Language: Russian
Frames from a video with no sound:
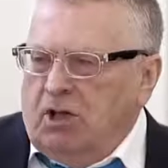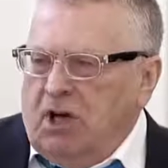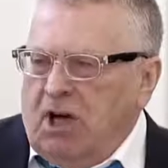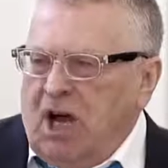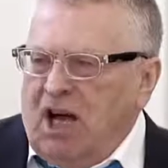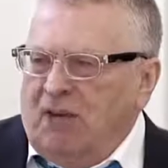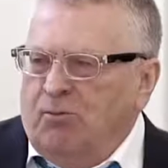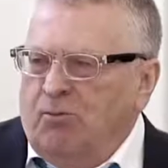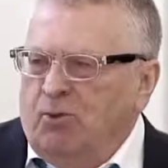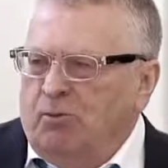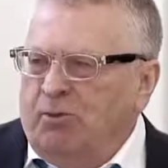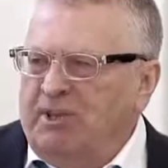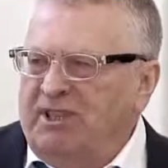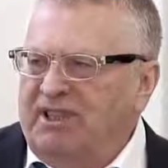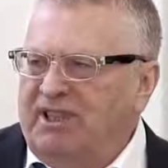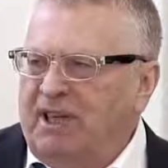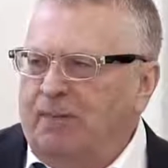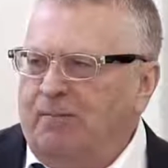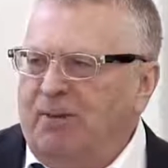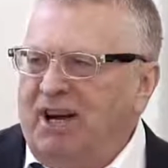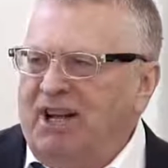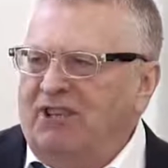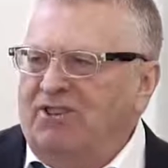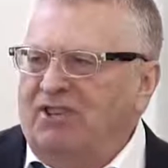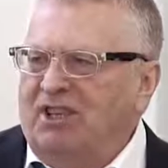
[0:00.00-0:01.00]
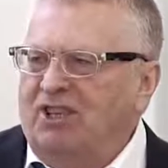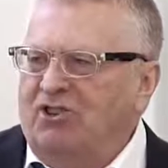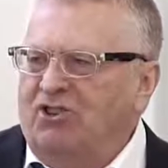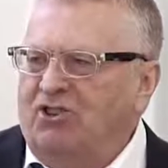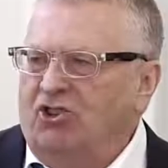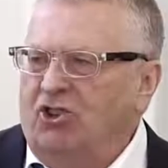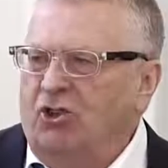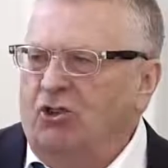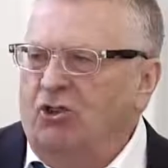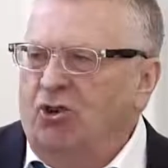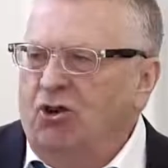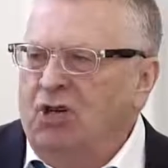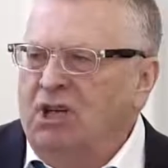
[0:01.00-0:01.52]
Как может быть собачка,
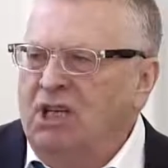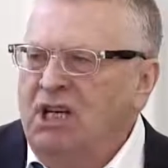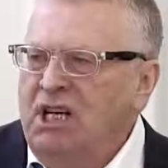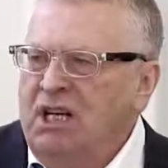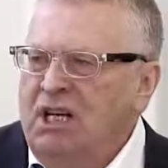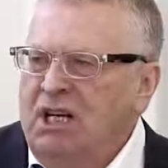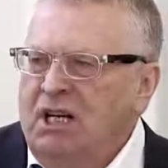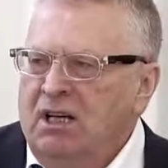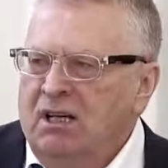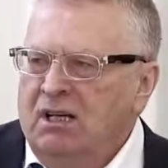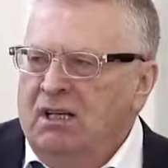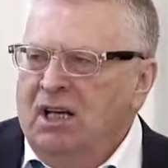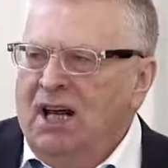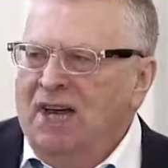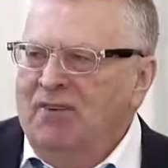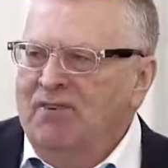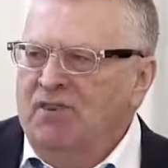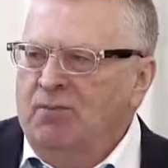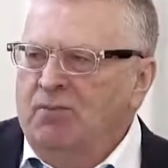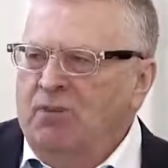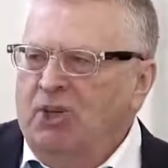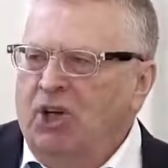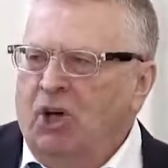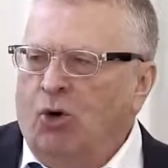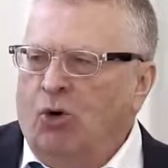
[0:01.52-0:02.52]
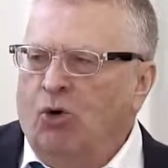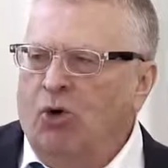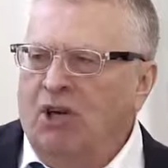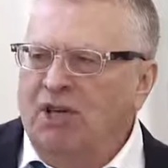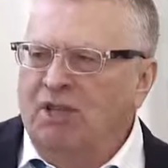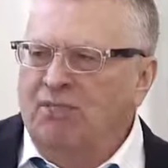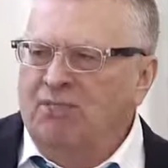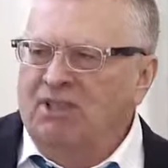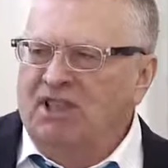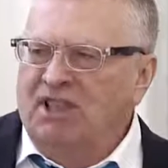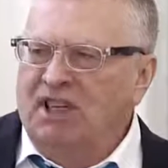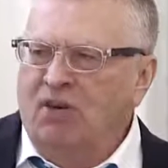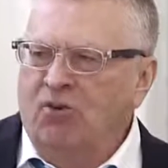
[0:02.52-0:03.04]
щенок главным
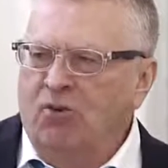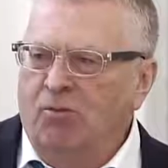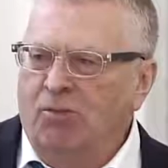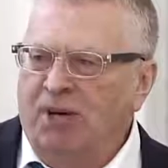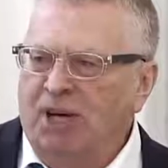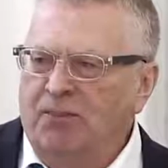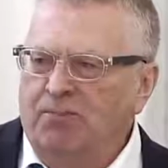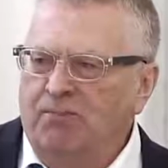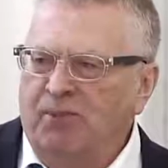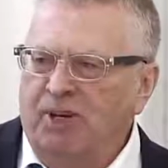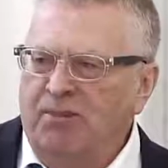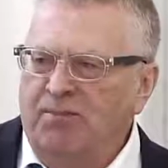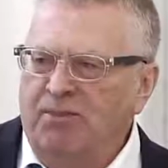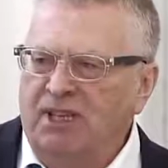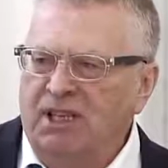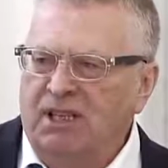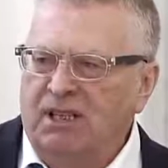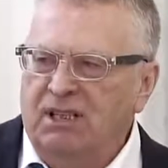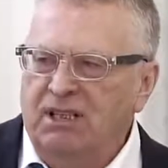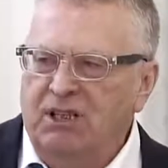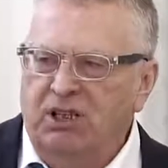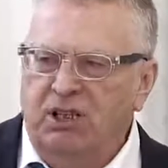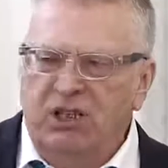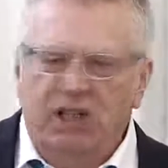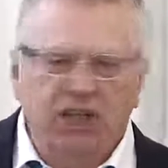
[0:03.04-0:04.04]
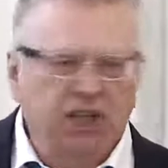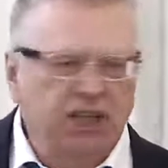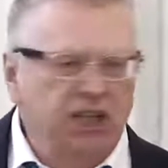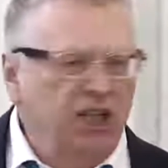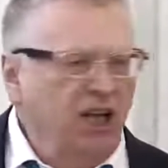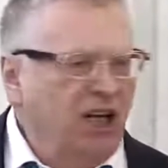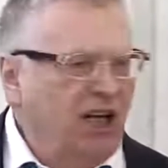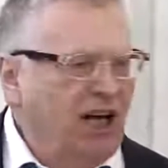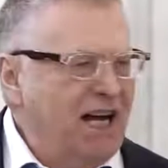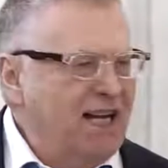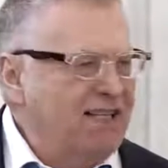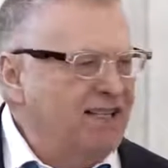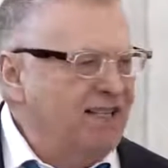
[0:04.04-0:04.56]
героем, с кого брать пример? Или
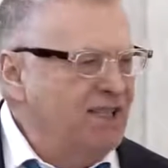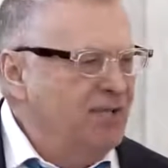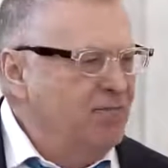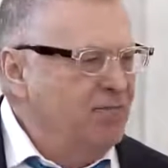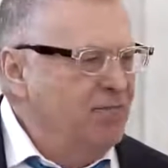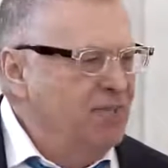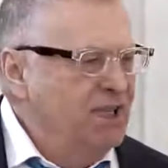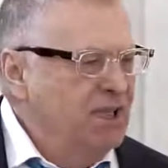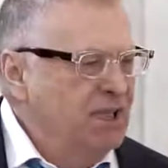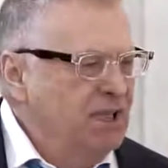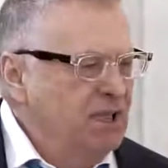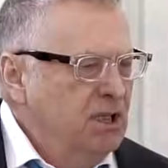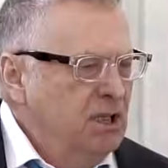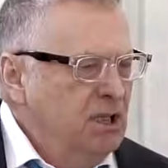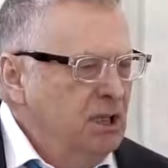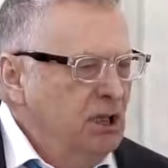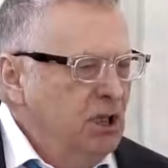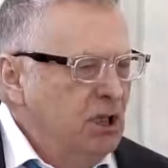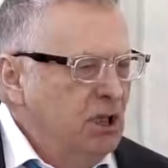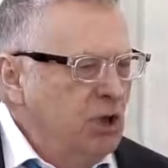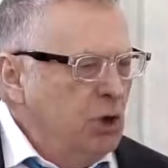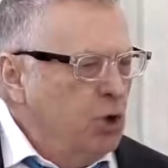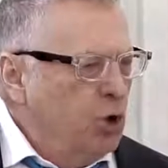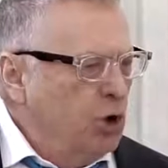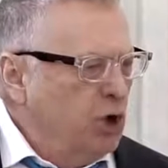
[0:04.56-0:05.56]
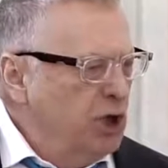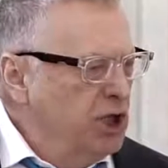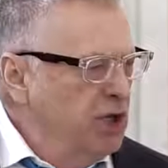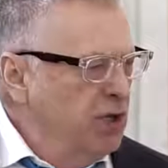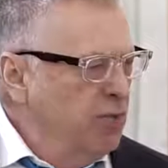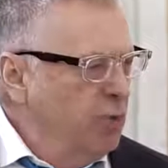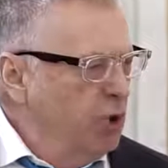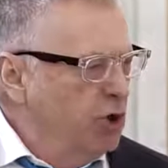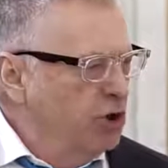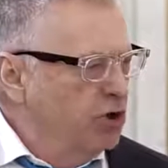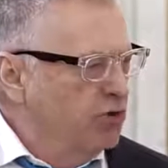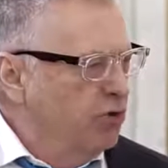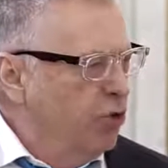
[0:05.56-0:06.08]
Герасим,
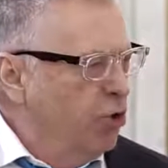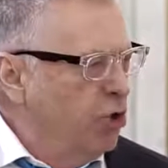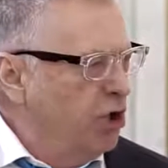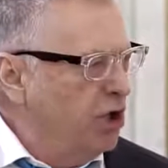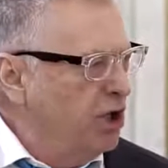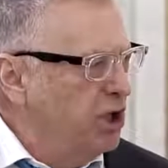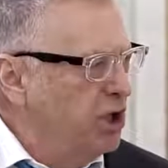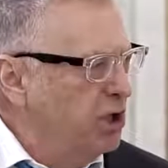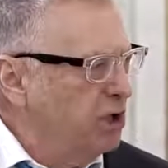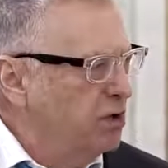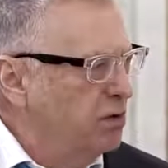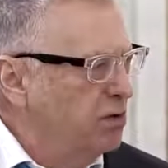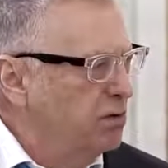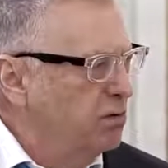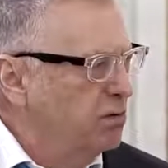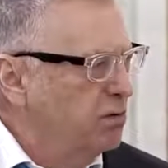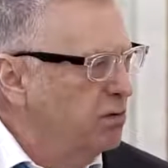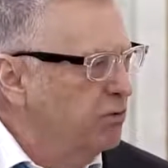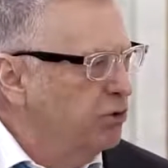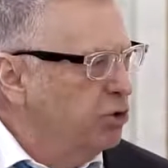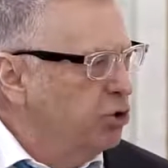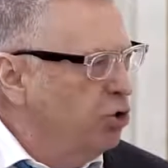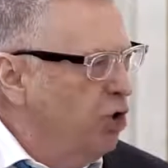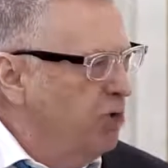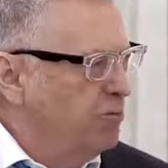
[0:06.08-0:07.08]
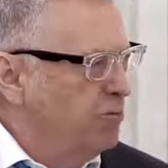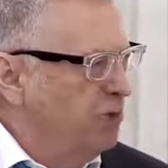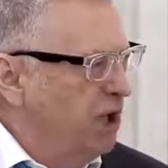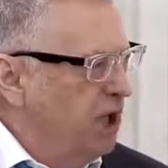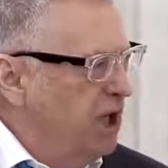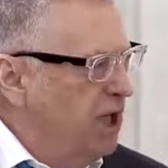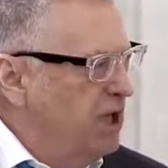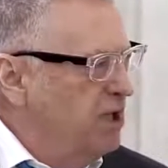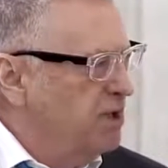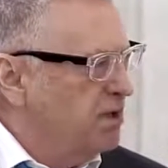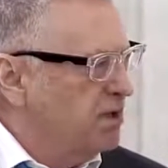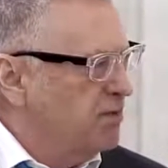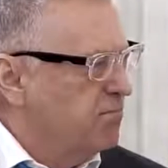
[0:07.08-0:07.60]
глухонемой дворник. В чем
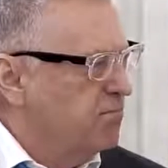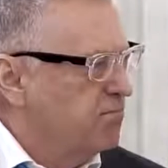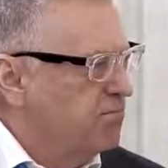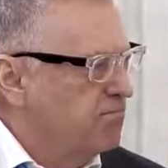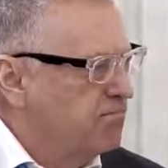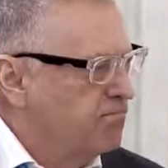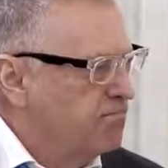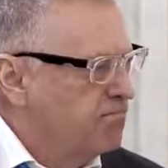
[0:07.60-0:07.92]
героизм?